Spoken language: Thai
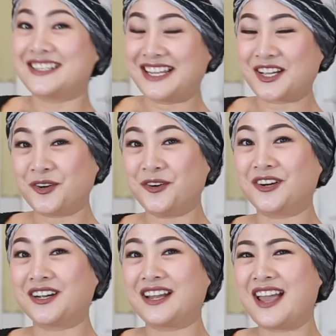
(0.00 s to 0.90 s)

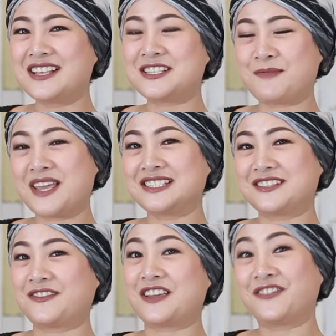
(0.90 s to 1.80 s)
decor and
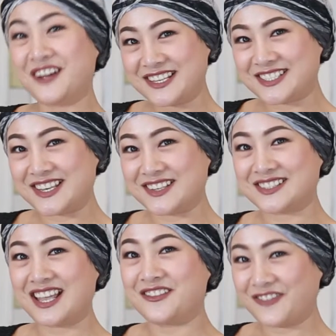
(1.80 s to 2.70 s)
specific furnishings
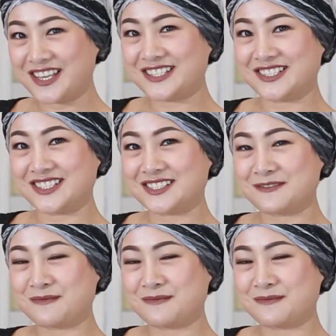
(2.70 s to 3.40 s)
and features